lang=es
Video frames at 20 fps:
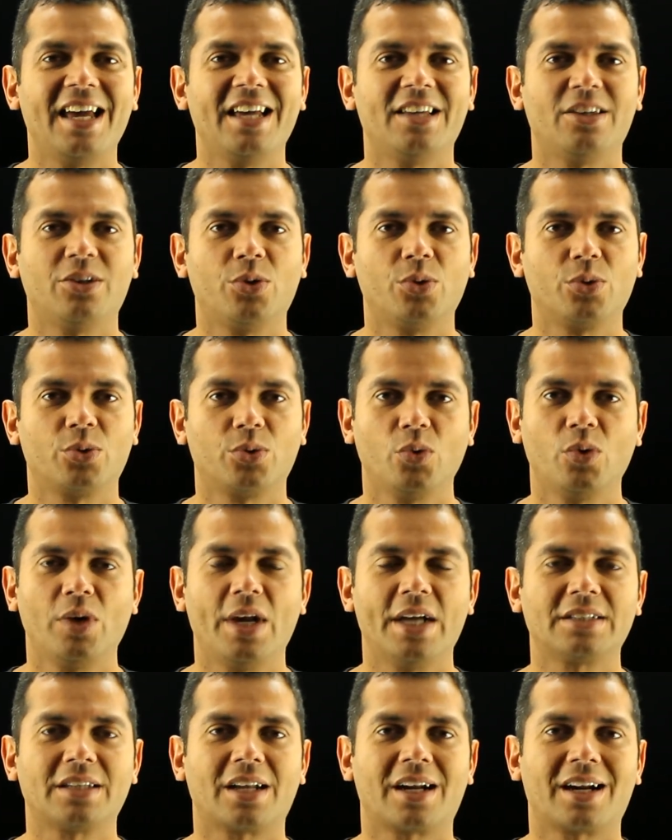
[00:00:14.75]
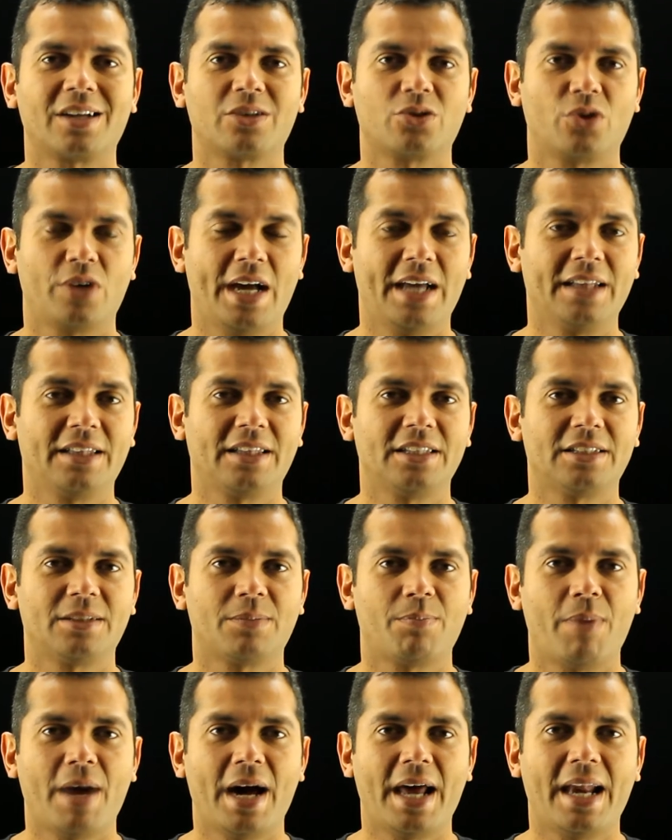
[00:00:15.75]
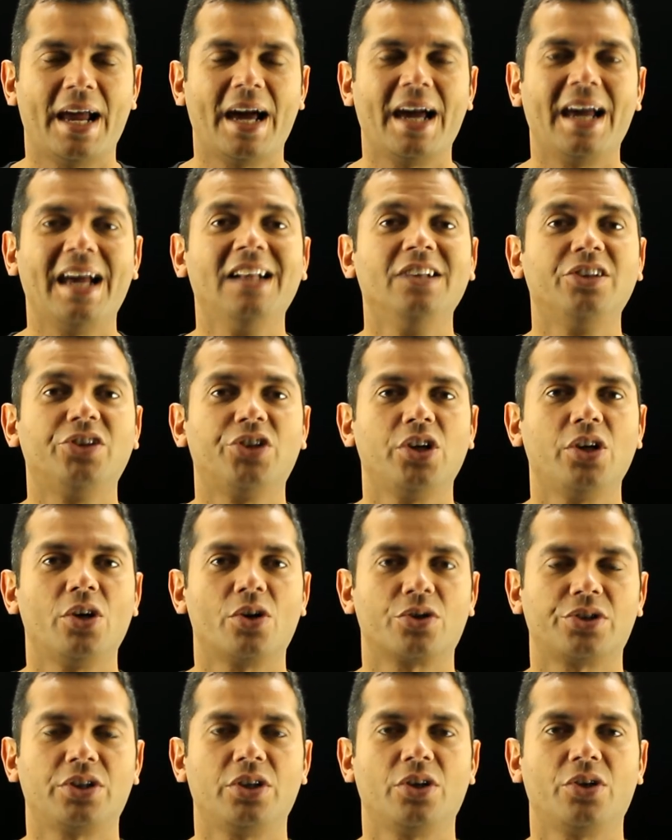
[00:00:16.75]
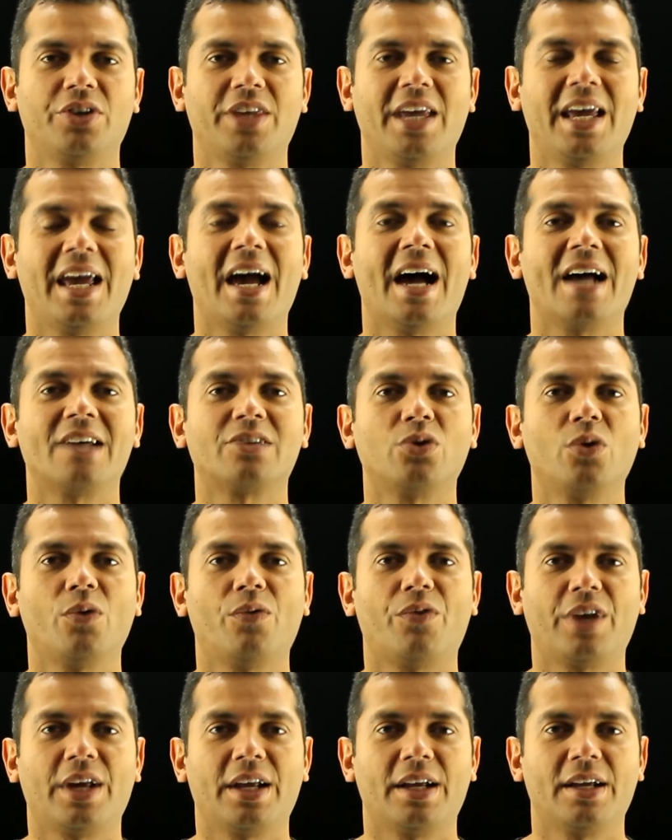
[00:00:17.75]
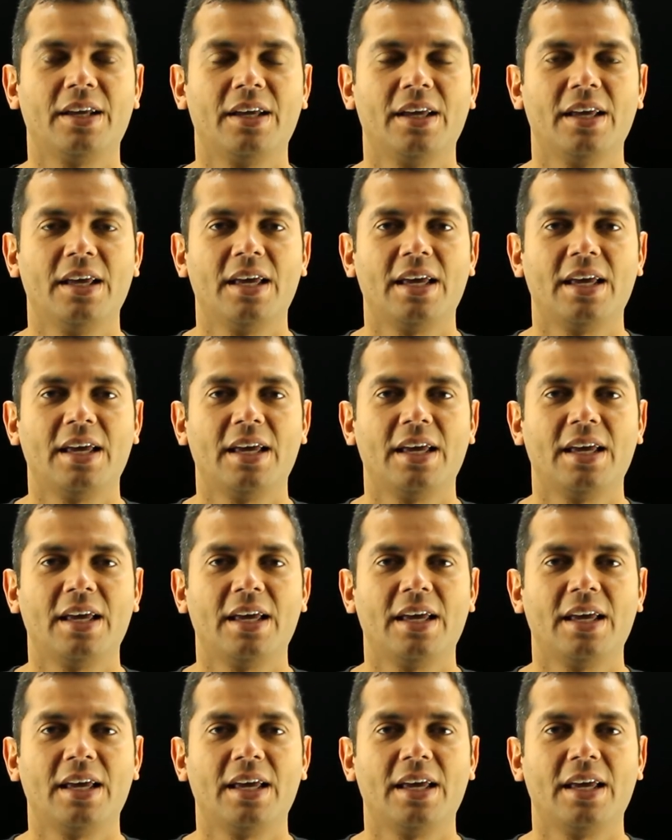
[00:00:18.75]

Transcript: estructuras resonantes para el trióxido de azufre